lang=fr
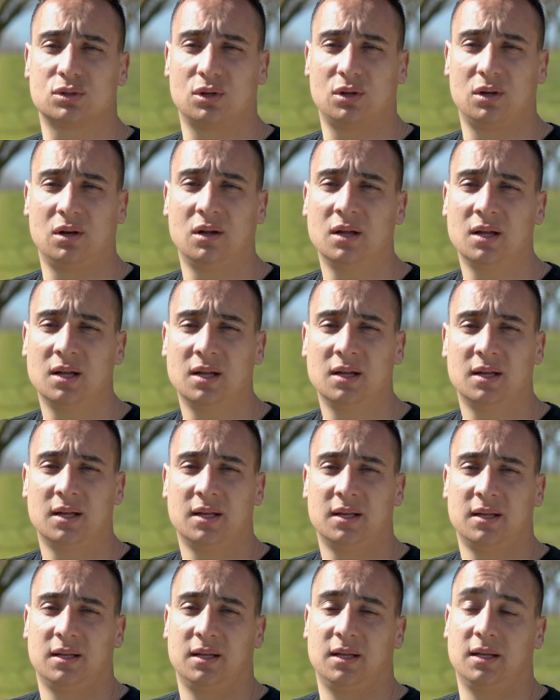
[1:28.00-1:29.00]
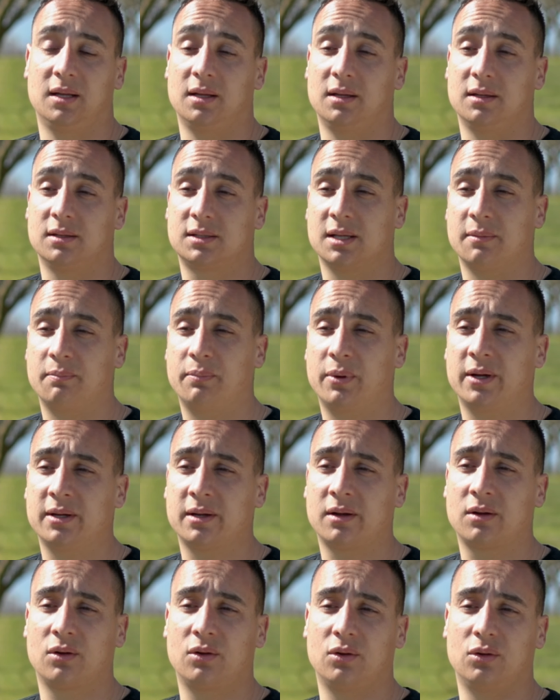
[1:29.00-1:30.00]
sols. Et ça
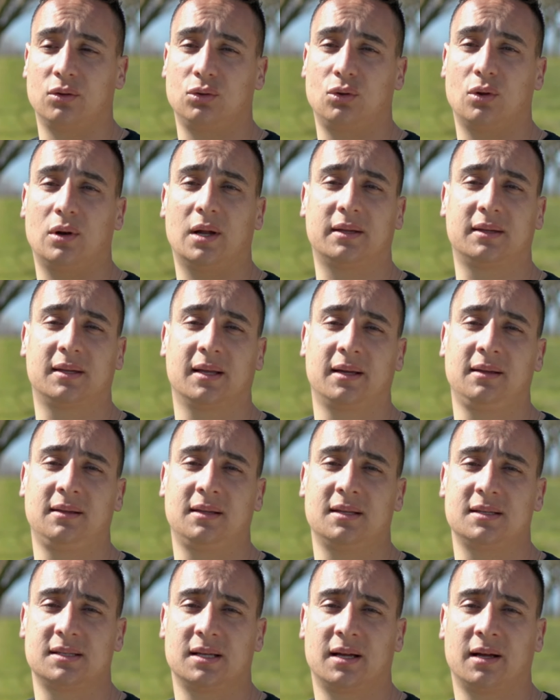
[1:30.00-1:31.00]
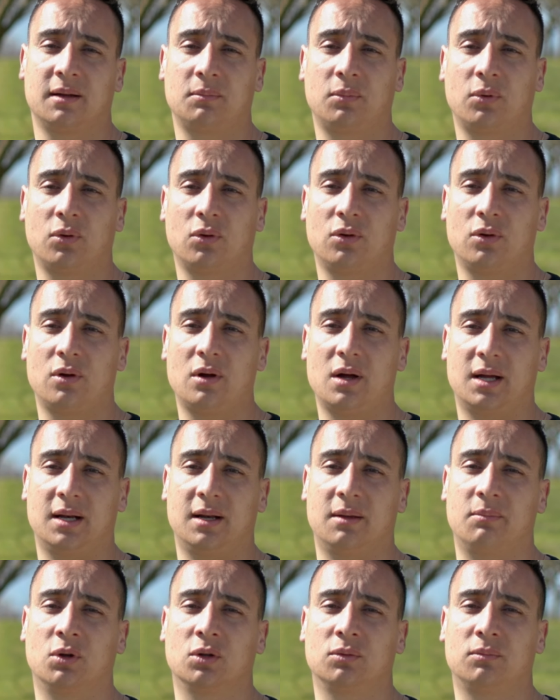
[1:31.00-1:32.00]
part de la taille des arbres à
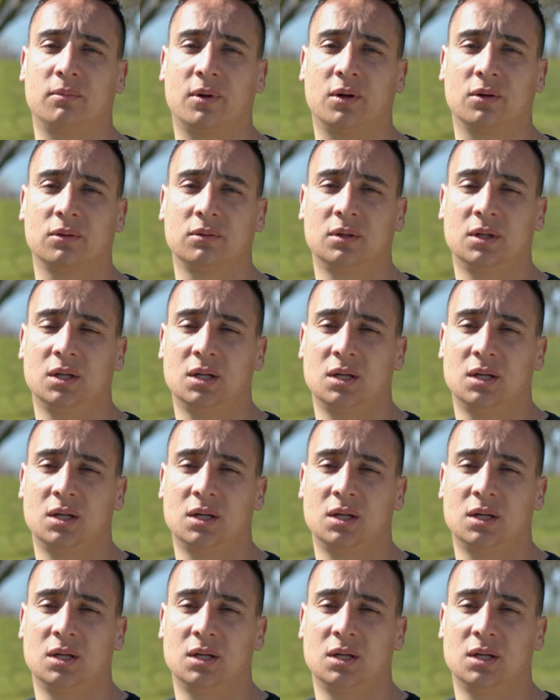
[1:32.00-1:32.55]
l'amendement